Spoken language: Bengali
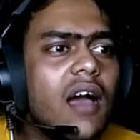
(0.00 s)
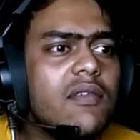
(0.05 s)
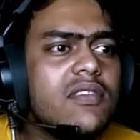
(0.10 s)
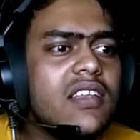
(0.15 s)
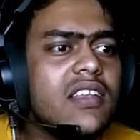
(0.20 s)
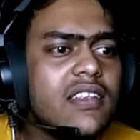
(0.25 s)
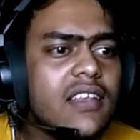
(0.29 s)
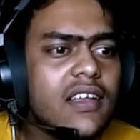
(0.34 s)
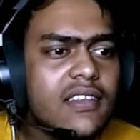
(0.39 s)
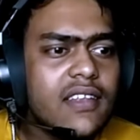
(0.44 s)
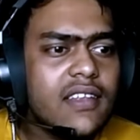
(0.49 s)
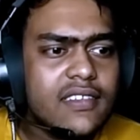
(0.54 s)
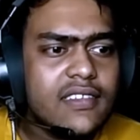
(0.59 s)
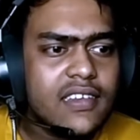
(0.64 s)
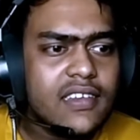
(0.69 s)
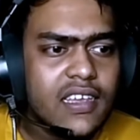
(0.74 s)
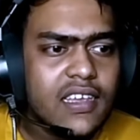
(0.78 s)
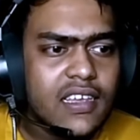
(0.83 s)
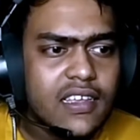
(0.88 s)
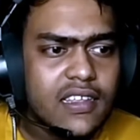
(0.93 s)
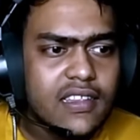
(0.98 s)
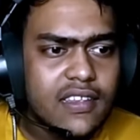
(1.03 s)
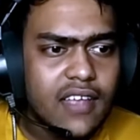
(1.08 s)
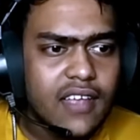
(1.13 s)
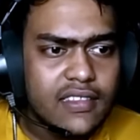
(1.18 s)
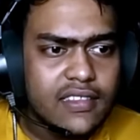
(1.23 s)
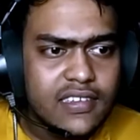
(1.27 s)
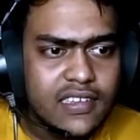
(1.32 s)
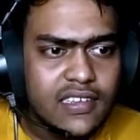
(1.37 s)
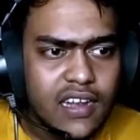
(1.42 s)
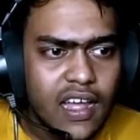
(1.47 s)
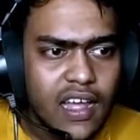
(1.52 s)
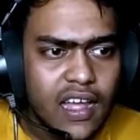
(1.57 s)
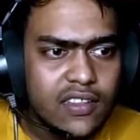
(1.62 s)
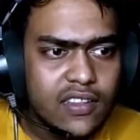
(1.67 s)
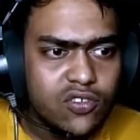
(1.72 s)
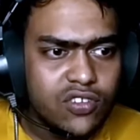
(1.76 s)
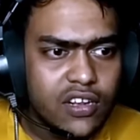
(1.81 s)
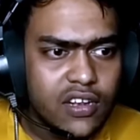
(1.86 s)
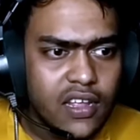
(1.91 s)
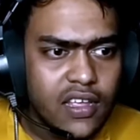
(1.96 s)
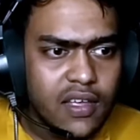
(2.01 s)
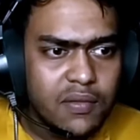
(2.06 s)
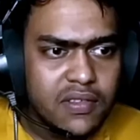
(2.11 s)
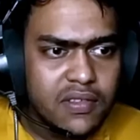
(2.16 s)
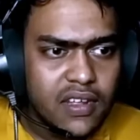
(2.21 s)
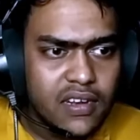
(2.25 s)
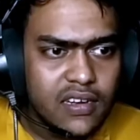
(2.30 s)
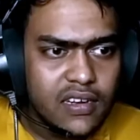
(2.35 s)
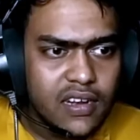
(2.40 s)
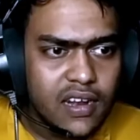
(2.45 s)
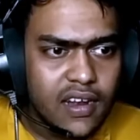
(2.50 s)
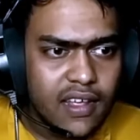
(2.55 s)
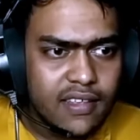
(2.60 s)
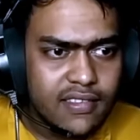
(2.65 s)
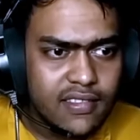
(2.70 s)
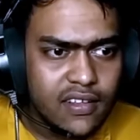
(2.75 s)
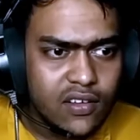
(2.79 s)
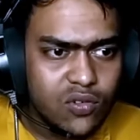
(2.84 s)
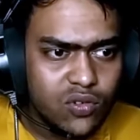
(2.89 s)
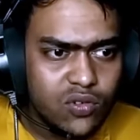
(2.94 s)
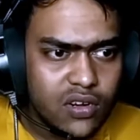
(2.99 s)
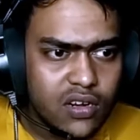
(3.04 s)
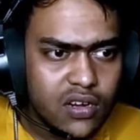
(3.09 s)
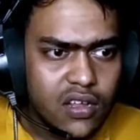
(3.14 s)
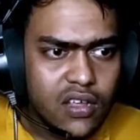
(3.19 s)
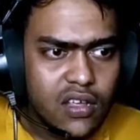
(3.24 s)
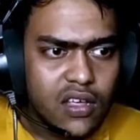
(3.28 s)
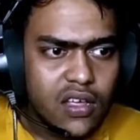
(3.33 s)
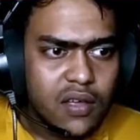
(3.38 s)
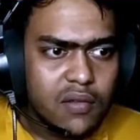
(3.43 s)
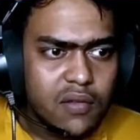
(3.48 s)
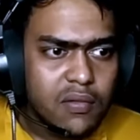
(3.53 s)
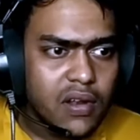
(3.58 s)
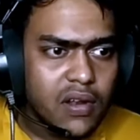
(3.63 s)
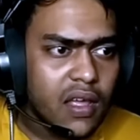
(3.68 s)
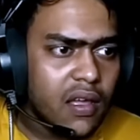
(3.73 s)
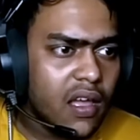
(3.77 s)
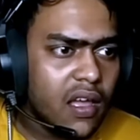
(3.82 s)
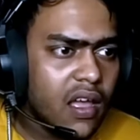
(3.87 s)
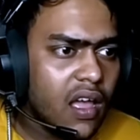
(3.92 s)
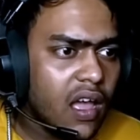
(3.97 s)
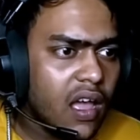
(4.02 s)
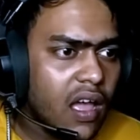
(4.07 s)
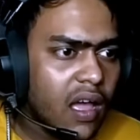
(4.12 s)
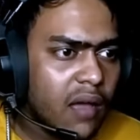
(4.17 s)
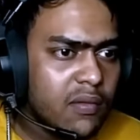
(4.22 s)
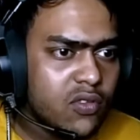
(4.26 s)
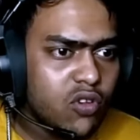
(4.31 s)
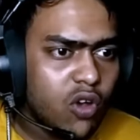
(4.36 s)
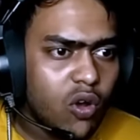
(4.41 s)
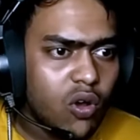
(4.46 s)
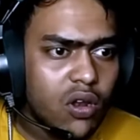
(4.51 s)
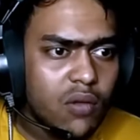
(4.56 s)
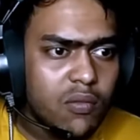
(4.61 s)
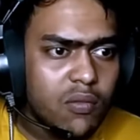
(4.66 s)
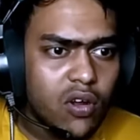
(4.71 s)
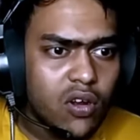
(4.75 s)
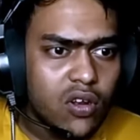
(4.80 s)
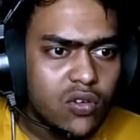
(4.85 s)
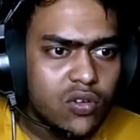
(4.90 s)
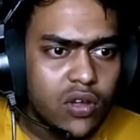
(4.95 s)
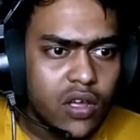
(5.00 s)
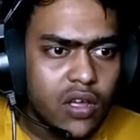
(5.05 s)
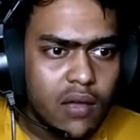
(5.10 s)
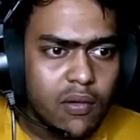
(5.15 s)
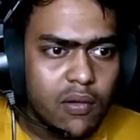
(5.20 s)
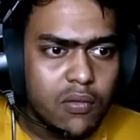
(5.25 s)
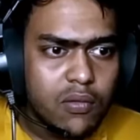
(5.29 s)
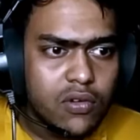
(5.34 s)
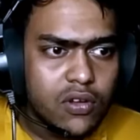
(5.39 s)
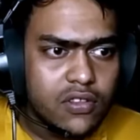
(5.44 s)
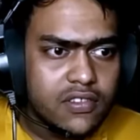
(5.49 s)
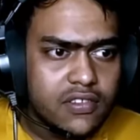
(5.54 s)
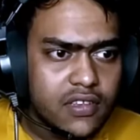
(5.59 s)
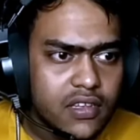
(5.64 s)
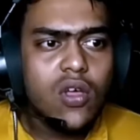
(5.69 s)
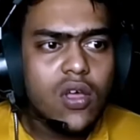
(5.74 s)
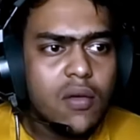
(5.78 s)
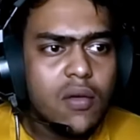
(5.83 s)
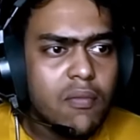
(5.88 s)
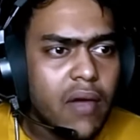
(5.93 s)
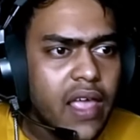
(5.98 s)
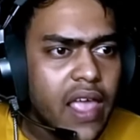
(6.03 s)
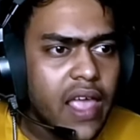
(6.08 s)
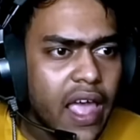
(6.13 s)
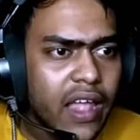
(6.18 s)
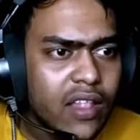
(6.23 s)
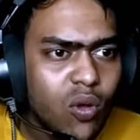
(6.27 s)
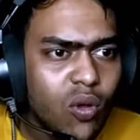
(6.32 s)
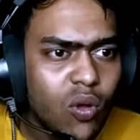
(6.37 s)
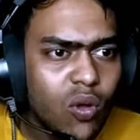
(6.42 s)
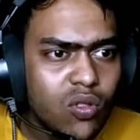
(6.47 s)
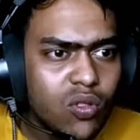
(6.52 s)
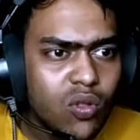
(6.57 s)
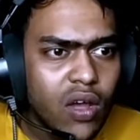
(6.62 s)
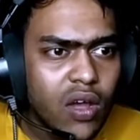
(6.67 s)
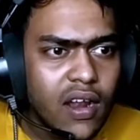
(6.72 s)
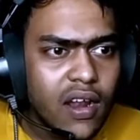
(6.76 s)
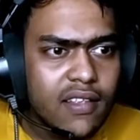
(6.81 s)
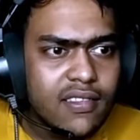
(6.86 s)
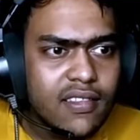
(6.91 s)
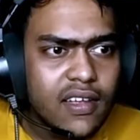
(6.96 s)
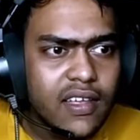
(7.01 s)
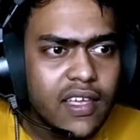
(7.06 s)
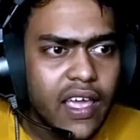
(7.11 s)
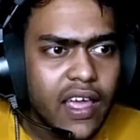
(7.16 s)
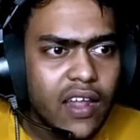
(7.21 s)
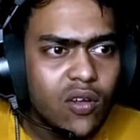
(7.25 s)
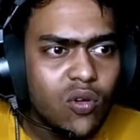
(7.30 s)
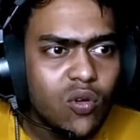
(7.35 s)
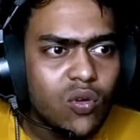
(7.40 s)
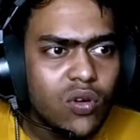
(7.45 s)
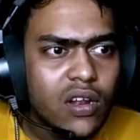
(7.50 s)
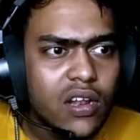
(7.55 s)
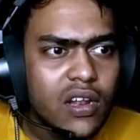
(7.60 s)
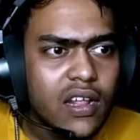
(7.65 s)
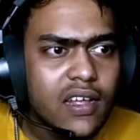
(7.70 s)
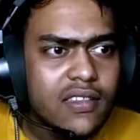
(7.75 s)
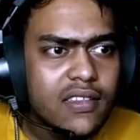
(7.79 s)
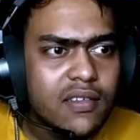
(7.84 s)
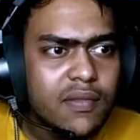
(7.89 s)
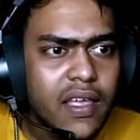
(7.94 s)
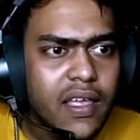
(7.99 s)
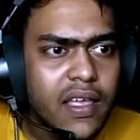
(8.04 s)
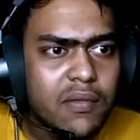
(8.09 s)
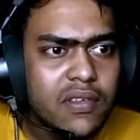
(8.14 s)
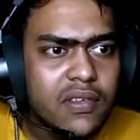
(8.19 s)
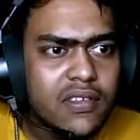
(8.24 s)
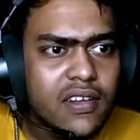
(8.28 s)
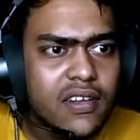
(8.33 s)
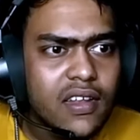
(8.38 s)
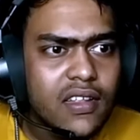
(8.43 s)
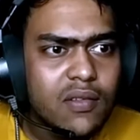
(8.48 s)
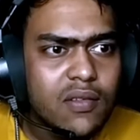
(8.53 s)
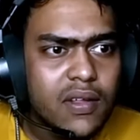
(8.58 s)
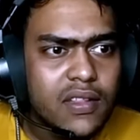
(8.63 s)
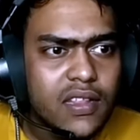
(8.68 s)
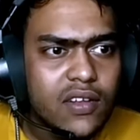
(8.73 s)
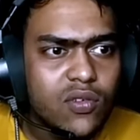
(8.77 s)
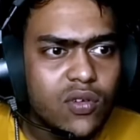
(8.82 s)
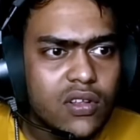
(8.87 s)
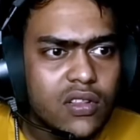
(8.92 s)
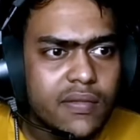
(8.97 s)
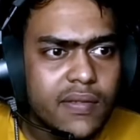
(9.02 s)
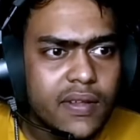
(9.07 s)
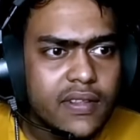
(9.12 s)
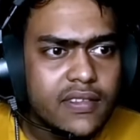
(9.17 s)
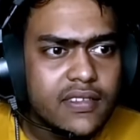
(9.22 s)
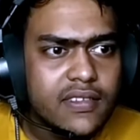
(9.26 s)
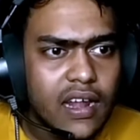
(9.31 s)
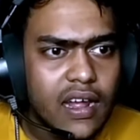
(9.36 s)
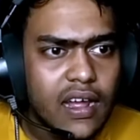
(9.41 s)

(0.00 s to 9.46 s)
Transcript: ঠিকঠাক যাচ্ছি কি যাচ্ছি কি না আদৌ সেটাই আমি জানি না রাস্তা কোন মানে আমি জঙ্গলে মঙ্গলে ঢুকে যাবো মনে হচ্ছে ভাই এত অন্ধকার রাস্তা কেন করে রেখেছে ভাই আমি সেটাই তো মাথায় ঢুকাতে পারছি না